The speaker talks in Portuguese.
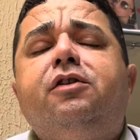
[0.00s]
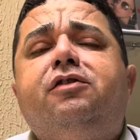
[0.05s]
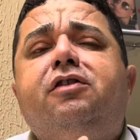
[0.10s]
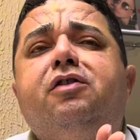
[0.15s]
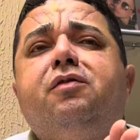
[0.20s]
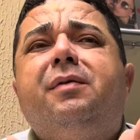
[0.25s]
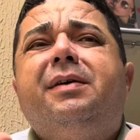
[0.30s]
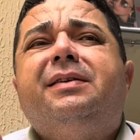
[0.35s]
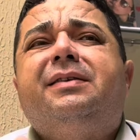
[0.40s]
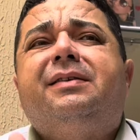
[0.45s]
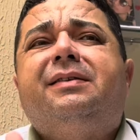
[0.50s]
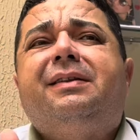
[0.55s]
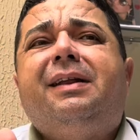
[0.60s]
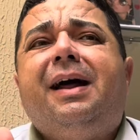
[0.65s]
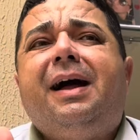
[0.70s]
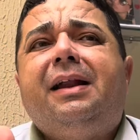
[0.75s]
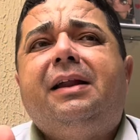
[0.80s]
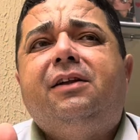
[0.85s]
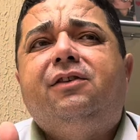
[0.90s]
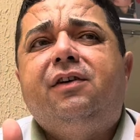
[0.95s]
numa
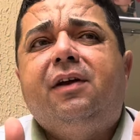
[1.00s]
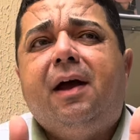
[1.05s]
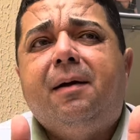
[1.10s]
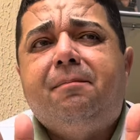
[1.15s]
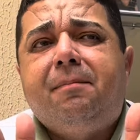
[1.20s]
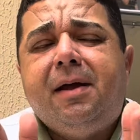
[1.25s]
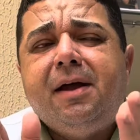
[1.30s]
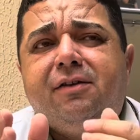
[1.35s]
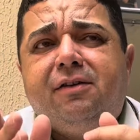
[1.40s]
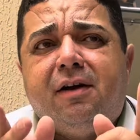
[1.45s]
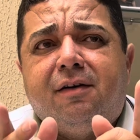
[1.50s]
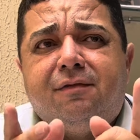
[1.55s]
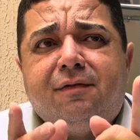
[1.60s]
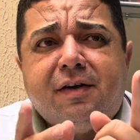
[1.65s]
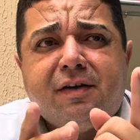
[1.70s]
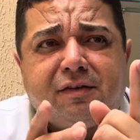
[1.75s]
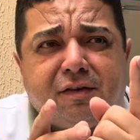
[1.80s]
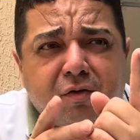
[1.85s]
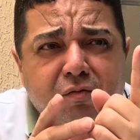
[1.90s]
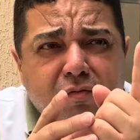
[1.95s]
estrada, de repente
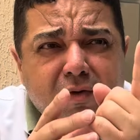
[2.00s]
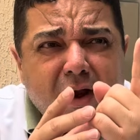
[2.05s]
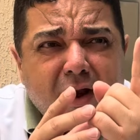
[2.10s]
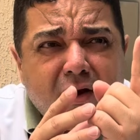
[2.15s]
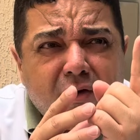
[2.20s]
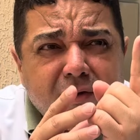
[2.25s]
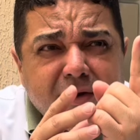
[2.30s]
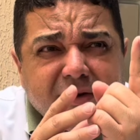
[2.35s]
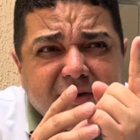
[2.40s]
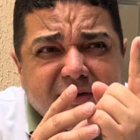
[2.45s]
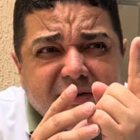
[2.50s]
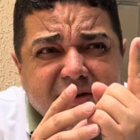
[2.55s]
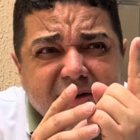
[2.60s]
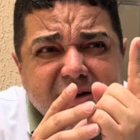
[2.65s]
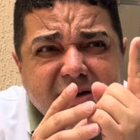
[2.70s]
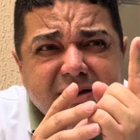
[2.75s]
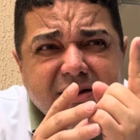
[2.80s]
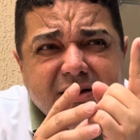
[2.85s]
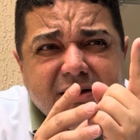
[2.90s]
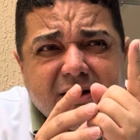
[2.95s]
avista uma
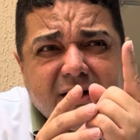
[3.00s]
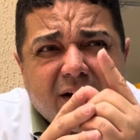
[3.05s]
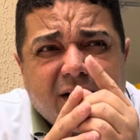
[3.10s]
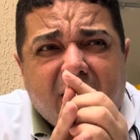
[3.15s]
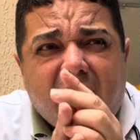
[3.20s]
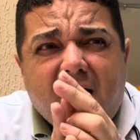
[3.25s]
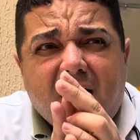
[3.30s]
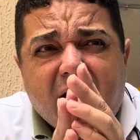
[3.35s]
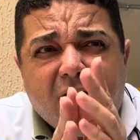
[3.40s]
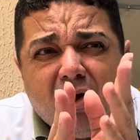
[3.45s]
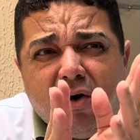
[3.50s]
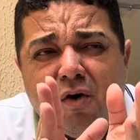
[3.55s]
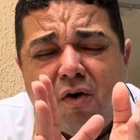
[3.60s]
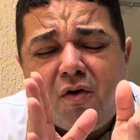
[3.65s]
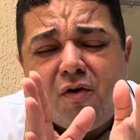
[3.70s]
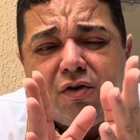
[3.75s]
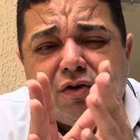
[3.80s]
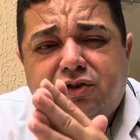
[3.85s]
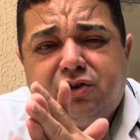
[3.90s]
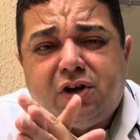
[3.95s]
luzinha lá
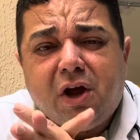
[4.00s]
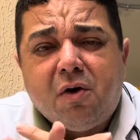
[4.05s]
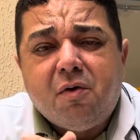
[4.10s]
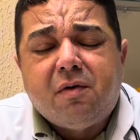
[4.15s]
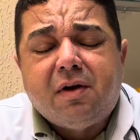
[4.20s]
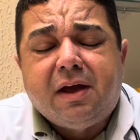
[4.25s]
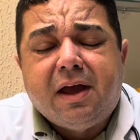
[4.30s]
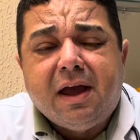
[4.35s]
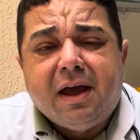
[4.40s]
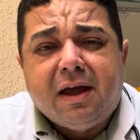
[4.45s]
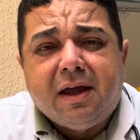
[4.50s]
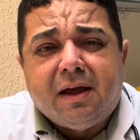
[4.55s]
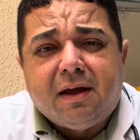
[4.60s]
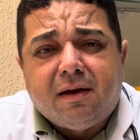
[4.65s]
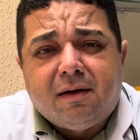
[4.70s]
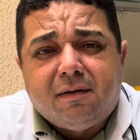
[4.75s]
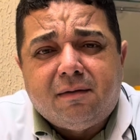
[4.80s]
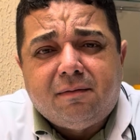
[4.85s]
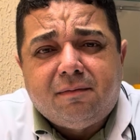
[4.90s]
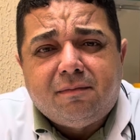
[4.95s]
longe. É o quê?
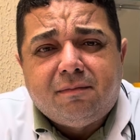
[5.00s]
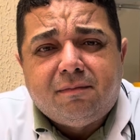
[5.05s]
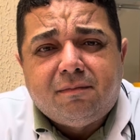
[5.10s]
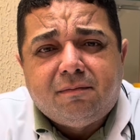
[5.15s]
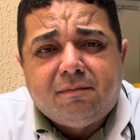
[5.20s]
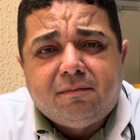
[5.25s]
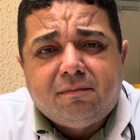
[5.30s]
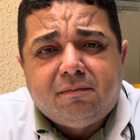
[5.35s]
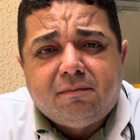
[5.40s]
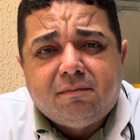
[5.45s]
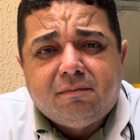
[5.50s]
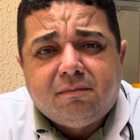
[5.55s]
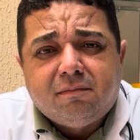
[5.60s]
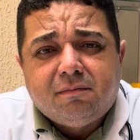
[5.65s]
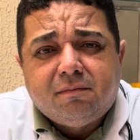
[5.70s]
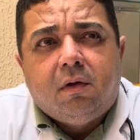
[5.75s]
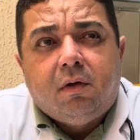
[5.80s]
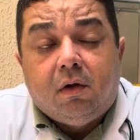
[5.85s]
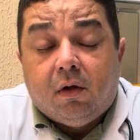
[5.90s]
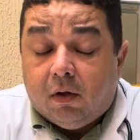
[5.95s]
É uma moto,
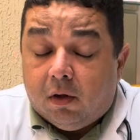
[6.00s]
doutor.